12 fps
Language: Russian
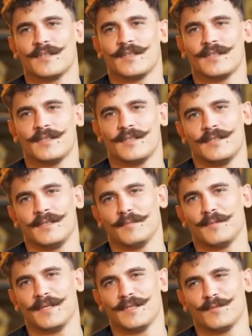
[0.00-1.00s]
И
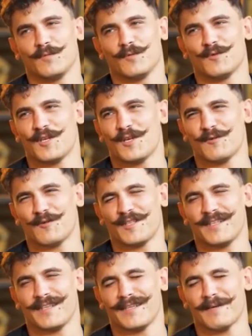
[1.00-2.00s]
поэтому лучше я уже
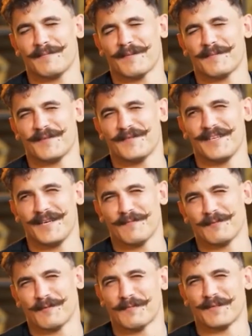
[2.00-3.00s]
там, там, где война,
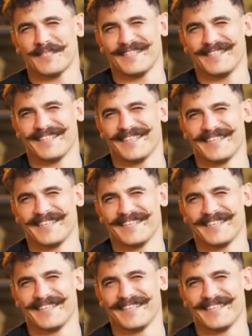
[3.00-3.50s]
будут пацаны,